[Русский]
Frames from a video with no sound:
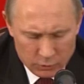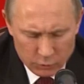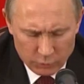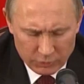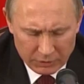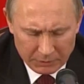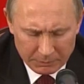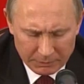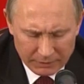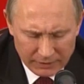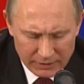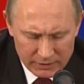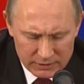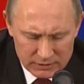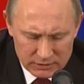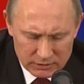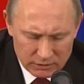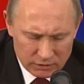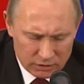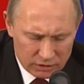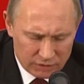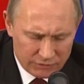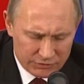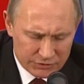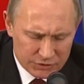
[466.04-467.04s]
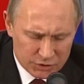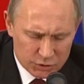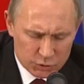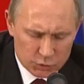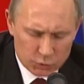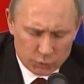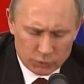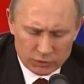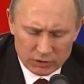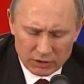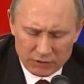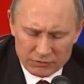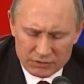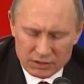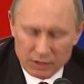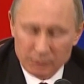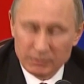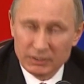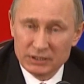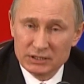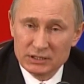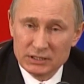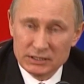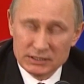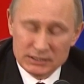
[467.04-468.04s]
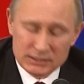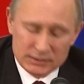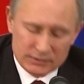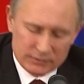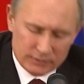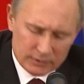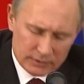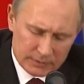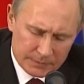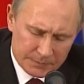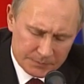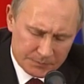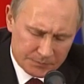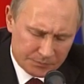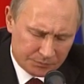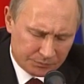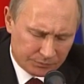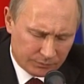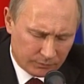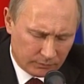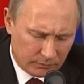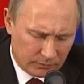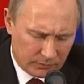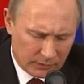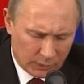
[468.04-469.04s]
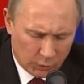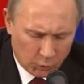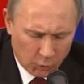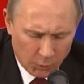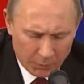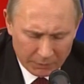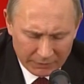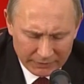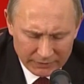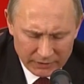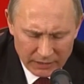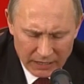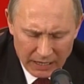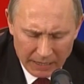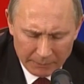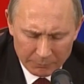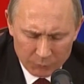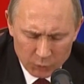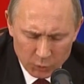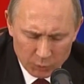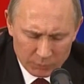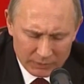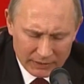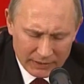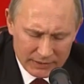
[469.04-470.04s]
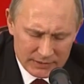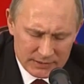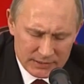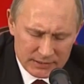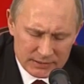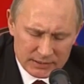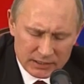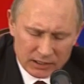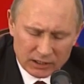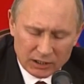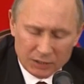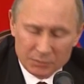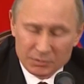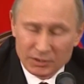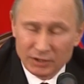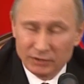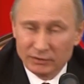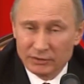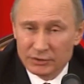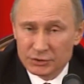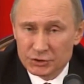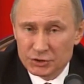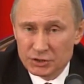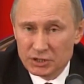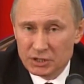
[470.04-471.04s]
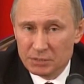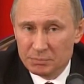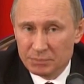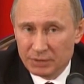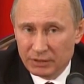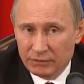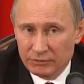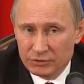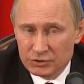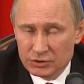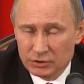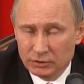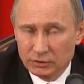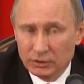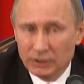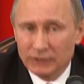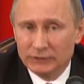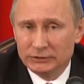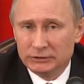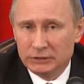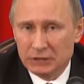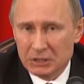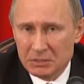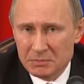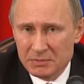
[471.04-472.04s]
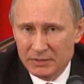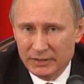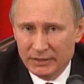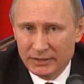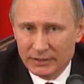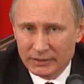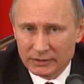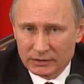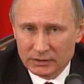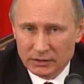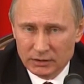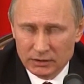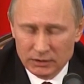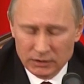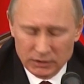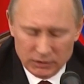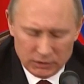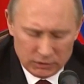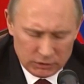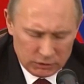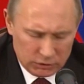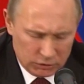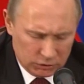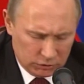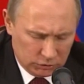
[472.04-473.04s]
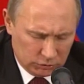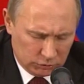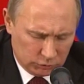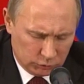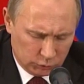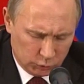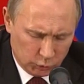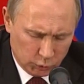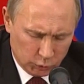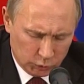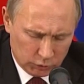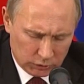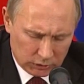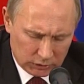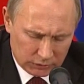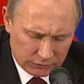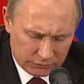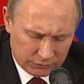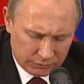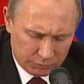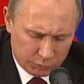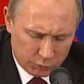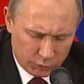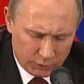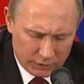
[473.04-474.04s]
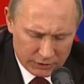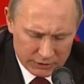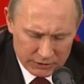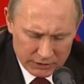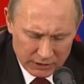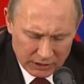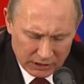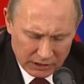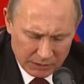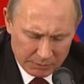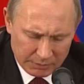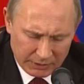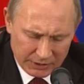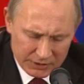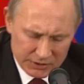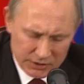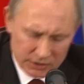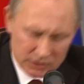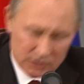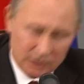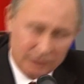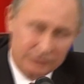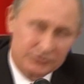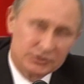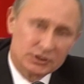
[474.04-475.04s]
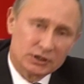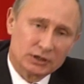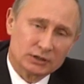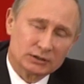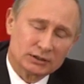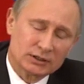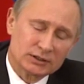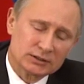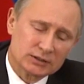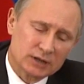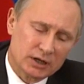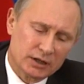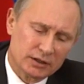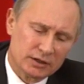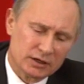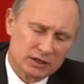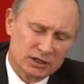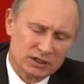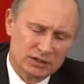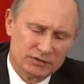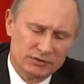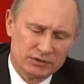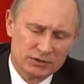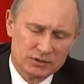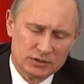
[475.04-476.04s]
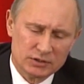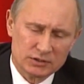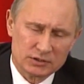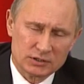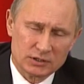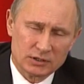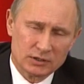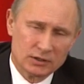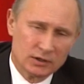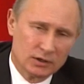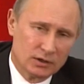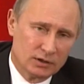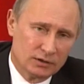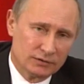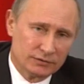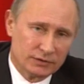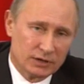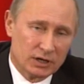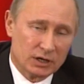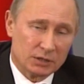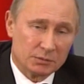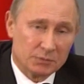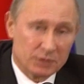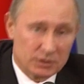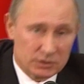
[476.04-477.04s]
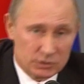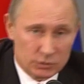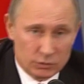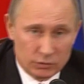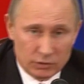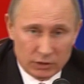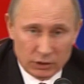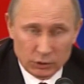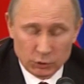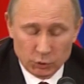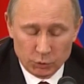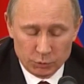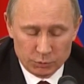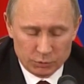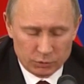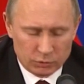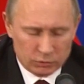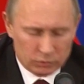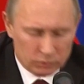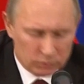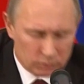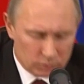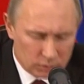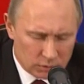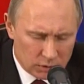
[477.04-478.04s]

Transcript: Укрепляется инвестиционное взаимодействие. Накопленный объем российских капиталовложений превысил 3 миллиарда долларов, более 40% всех иностранных инвестиций в армянскую экономику.